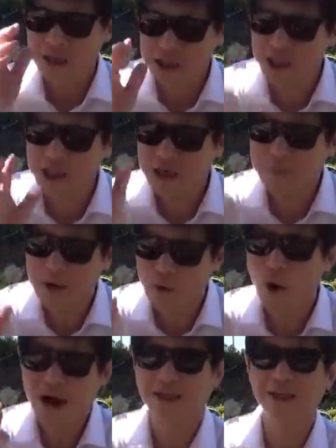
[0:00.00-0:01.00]
习近平
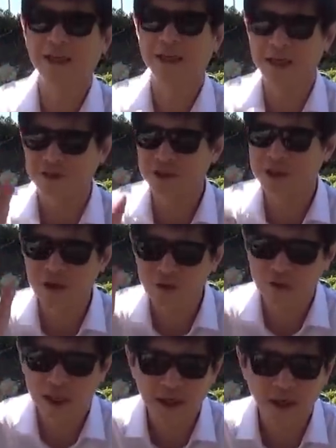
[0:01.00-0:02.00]
挂的那天就是跟
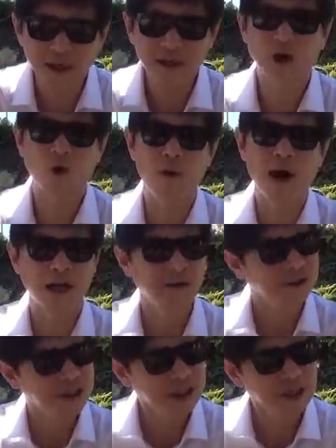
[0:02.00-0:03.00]
共产党一道挂，因
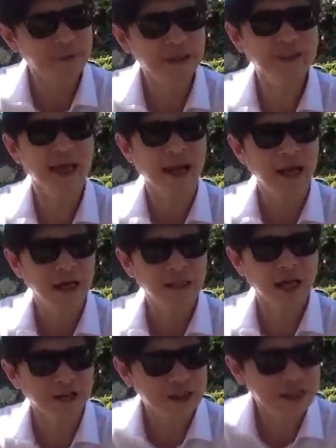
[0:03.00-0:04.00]
为习近平在
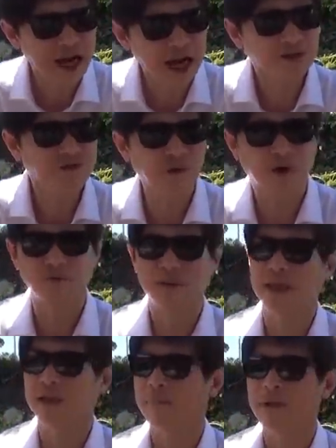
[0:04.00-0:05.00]
他是加速了共
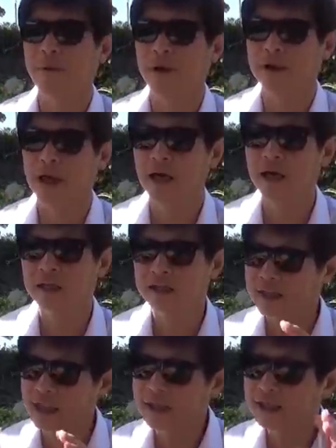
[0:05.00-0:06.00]
产党灭亡的，
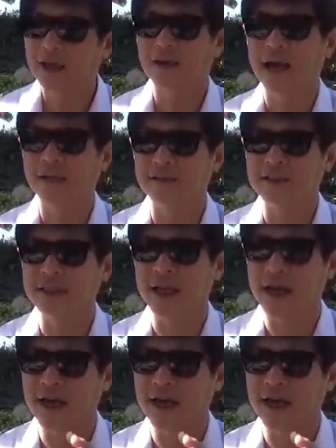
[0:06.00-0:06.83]
大家一定要看到这一点。